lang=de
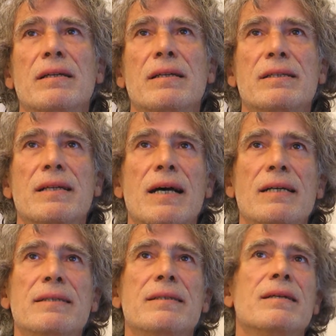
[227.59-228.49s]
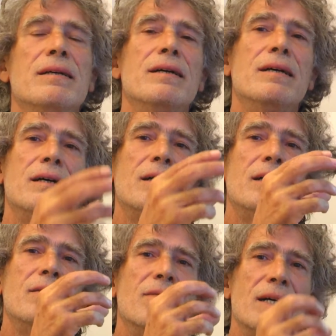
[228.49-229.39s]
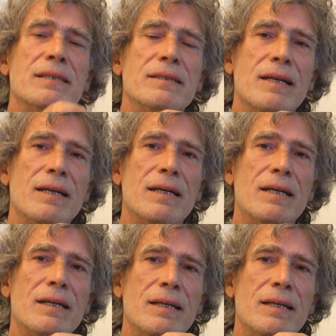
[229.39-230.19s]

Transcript: Das heißt, Wasser